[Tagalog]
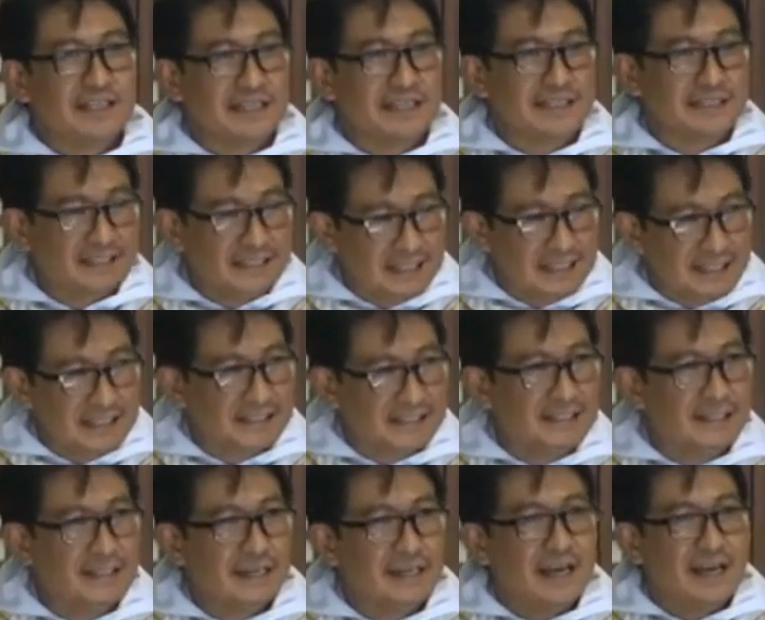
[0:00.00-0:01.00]

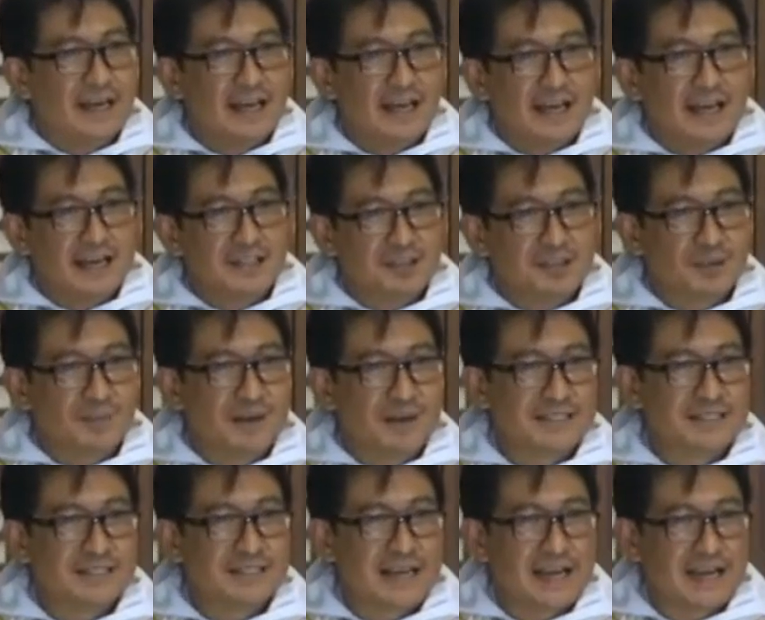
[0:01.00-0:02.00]
indeed ay
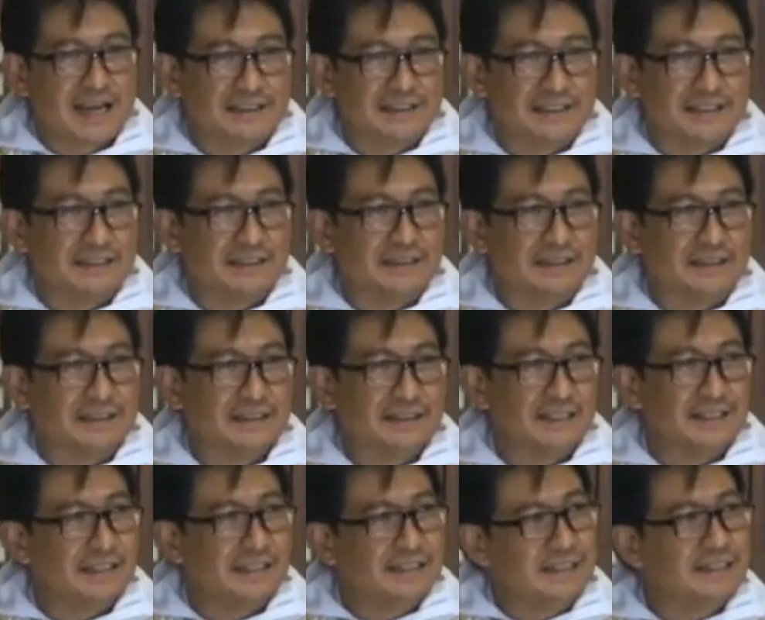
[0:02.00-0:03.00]
sumas sa atin.
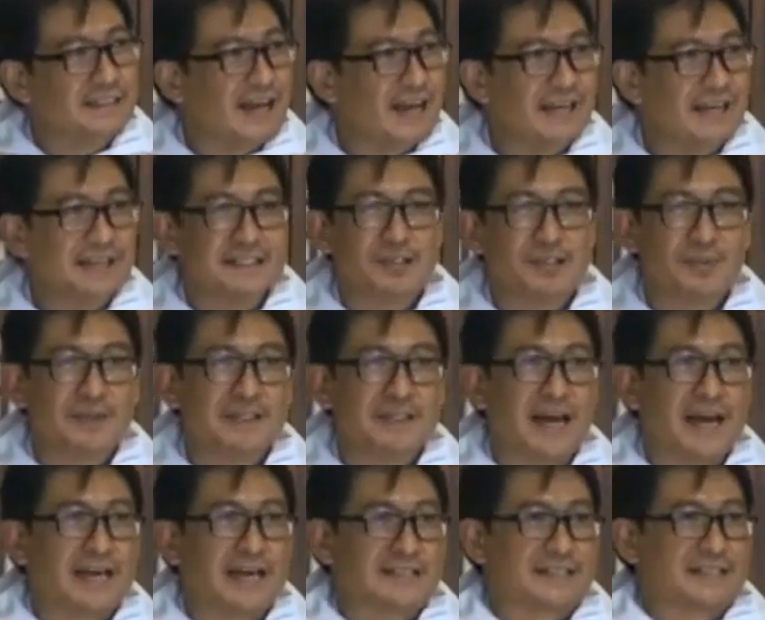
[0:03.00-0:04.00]
Indeed, God is with
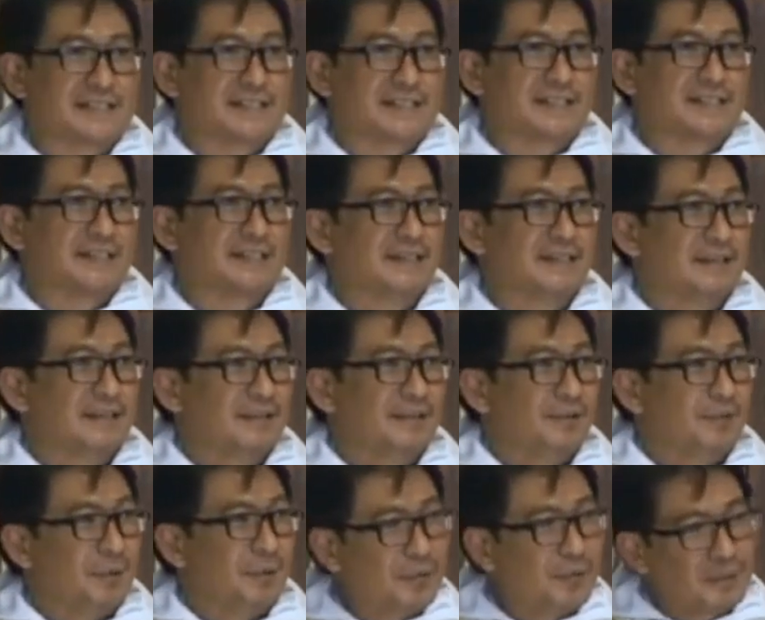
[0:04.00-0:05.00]
us.
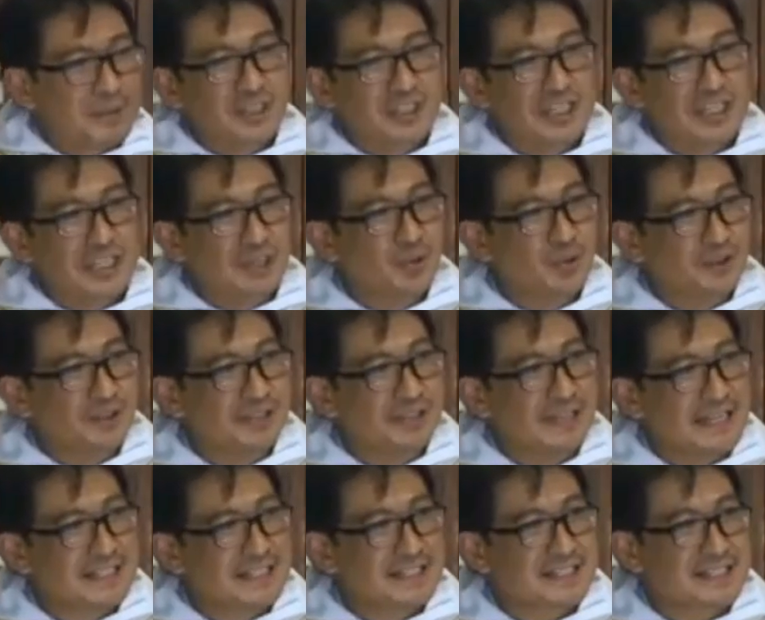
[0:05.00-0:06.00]
When we see
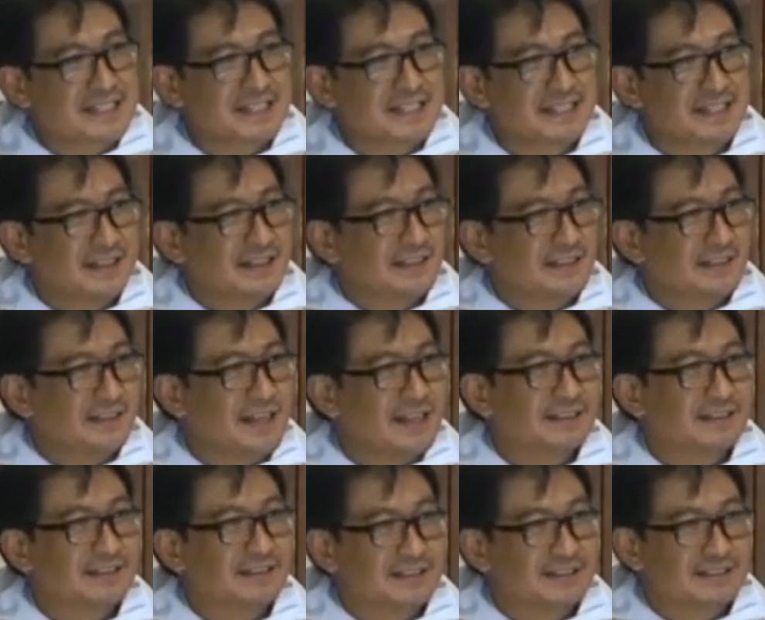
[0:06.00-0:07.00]
goodness,
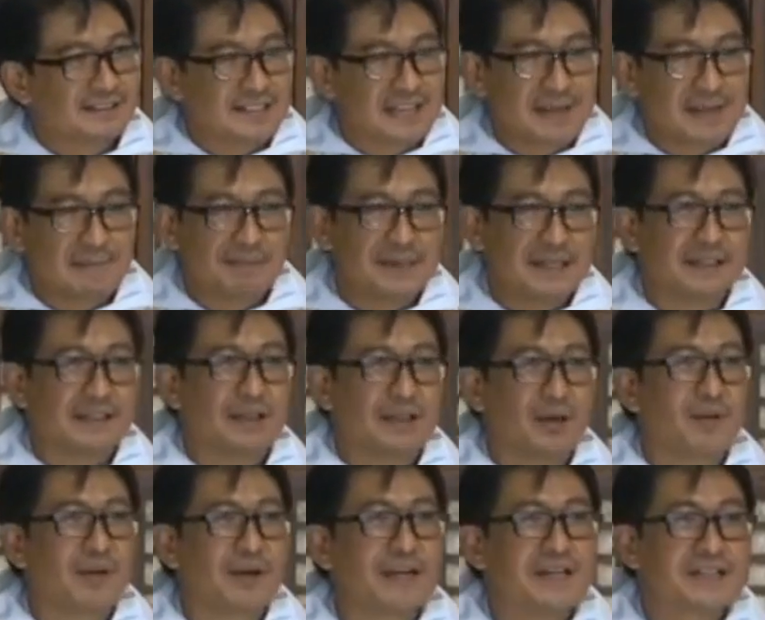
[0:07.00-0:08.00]
not simply in
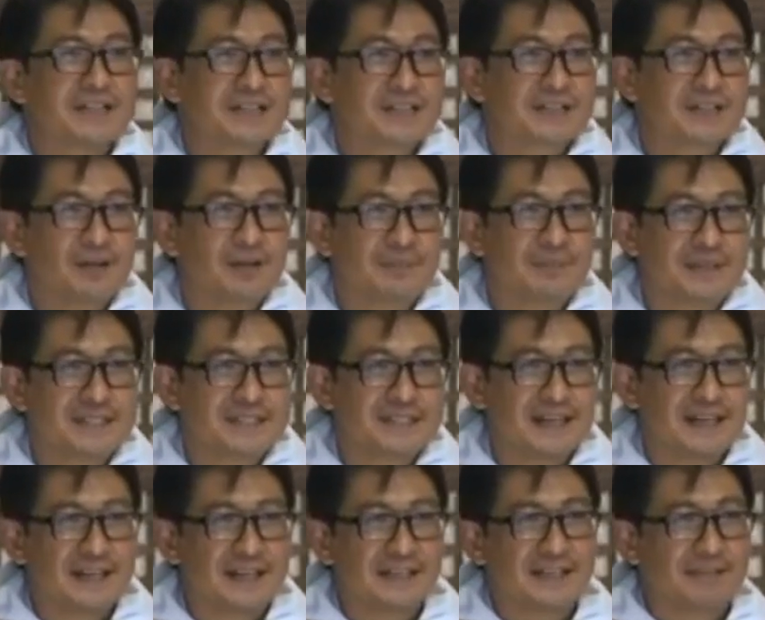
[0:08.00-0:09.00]
the words of
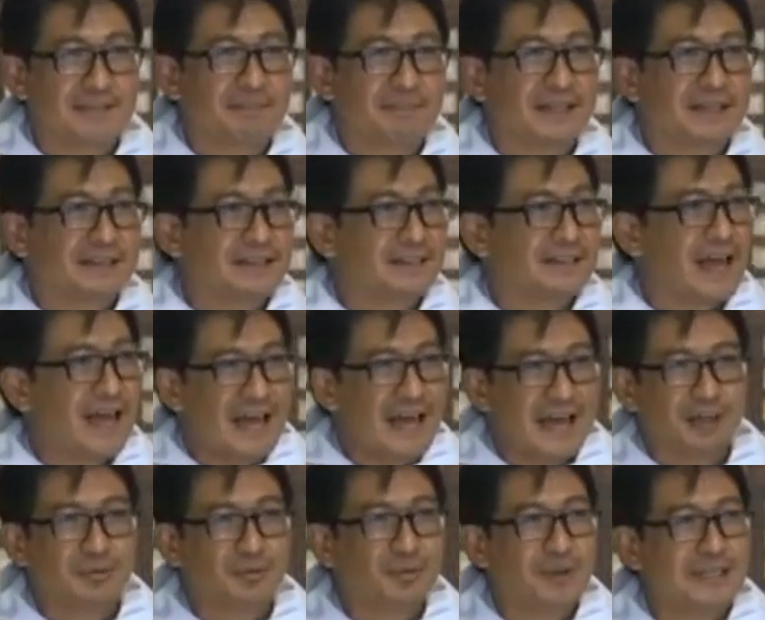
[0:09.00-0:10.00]
each other, but
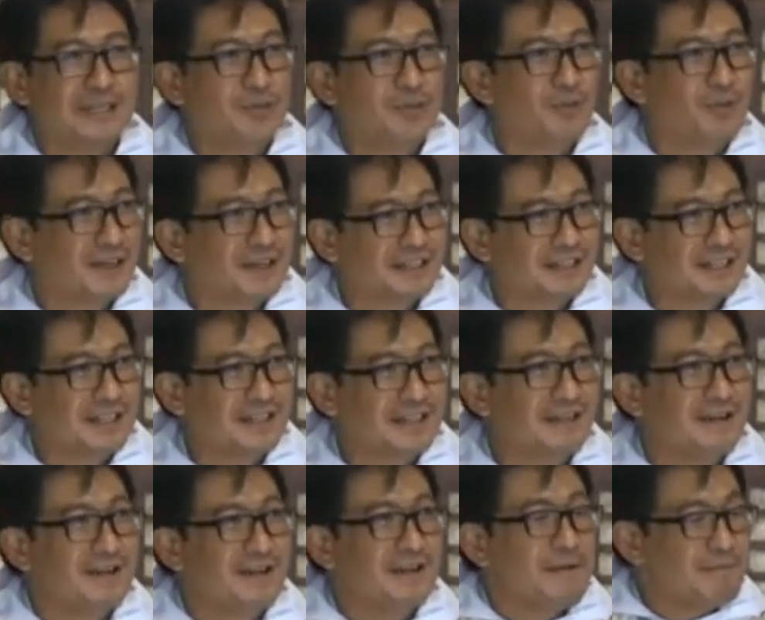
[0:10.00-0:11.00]
actually
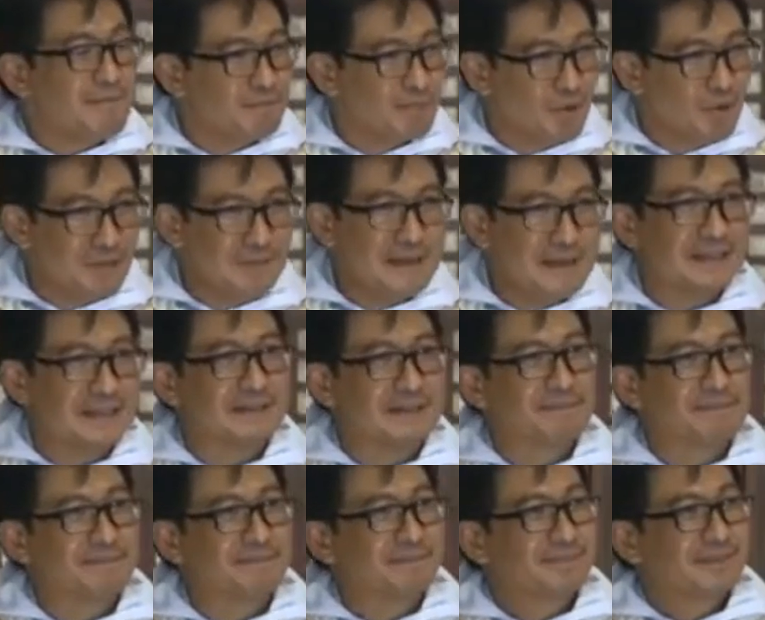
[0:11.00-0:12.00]
working,
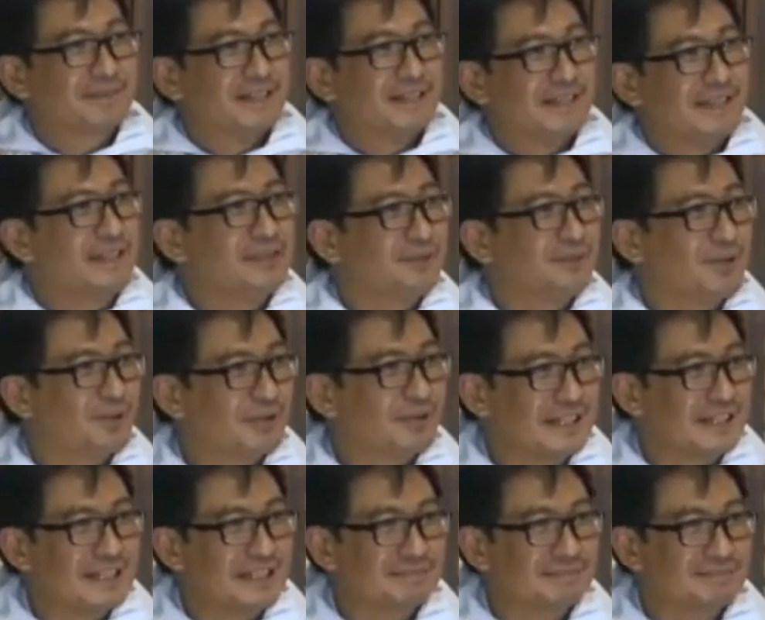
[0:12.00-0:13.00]
moving, In
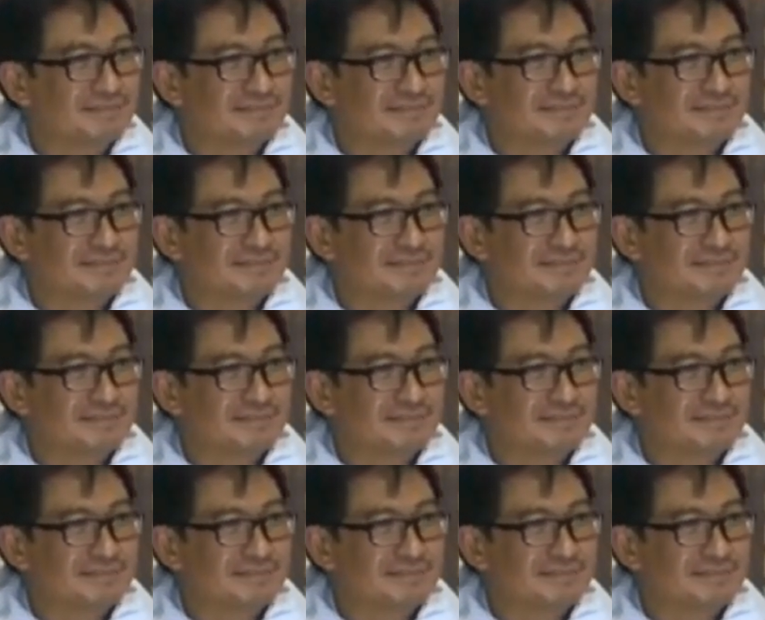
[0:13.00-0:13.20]
concrete,